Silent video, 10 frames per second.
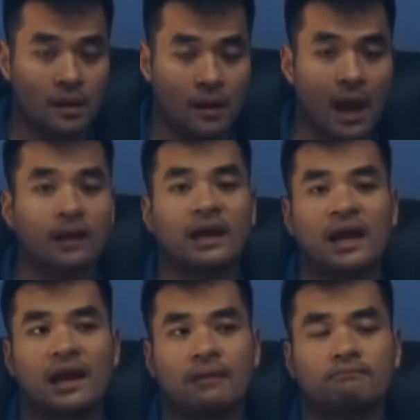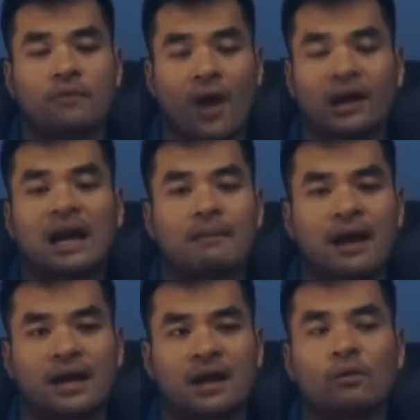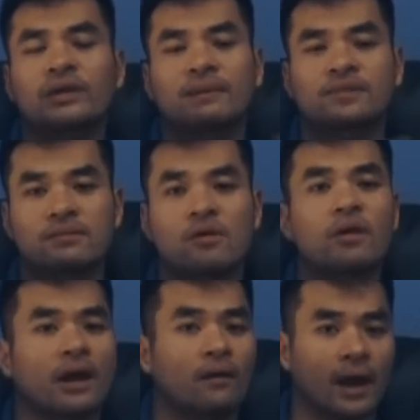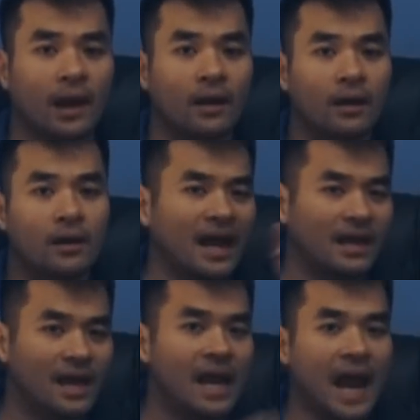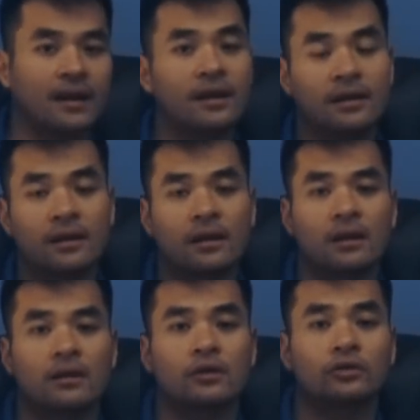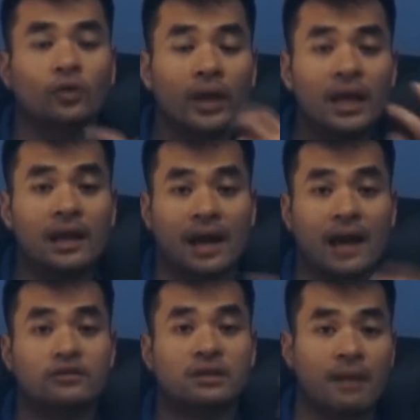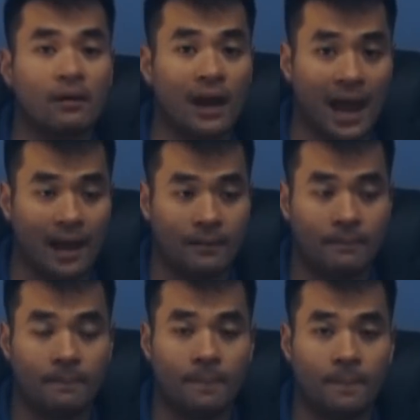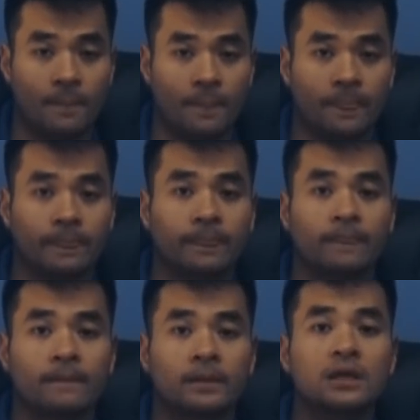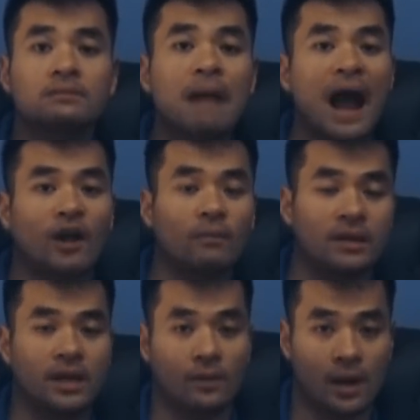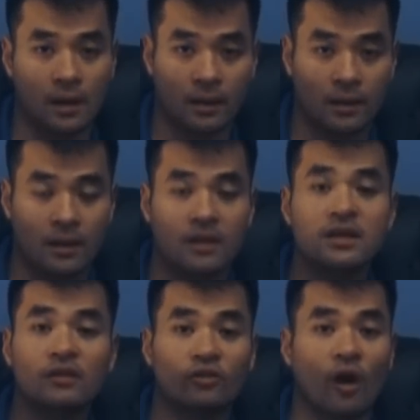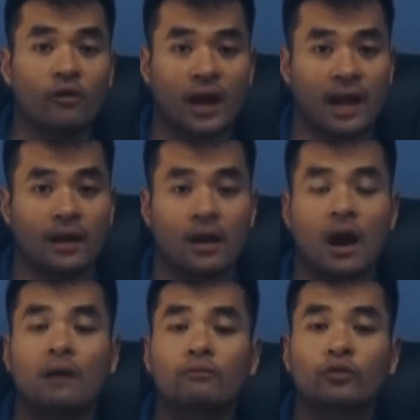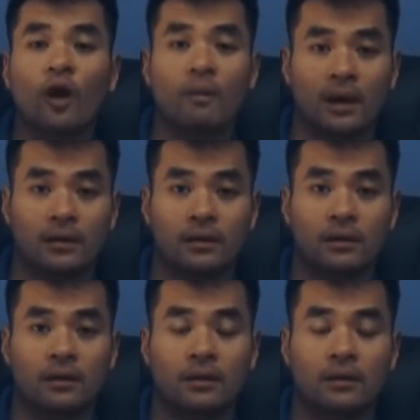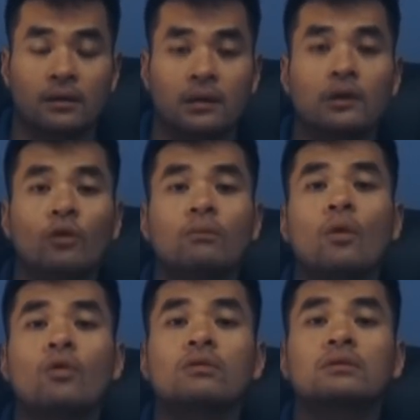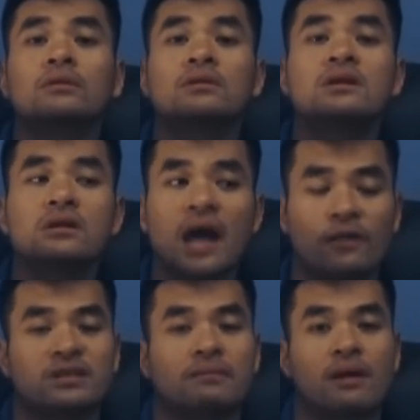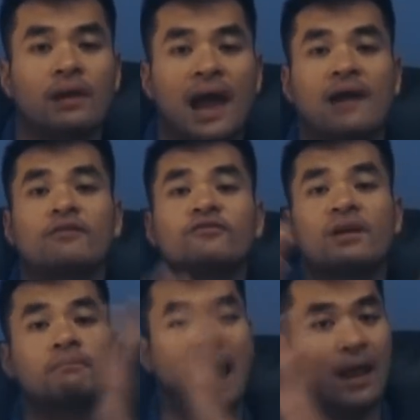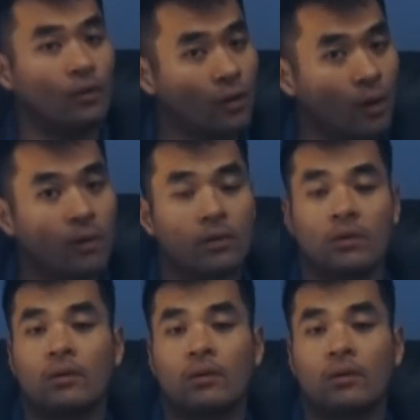hoặc là hoặc là bà này không có chăm sóc cô đàng hoàng hãy nghĩ lại đi tuy là Elzabel là thương ba của mình nhiều hơn nhưng rõ ràng ông Robert luôn muốn đưa Elzabel là về mẹ của cô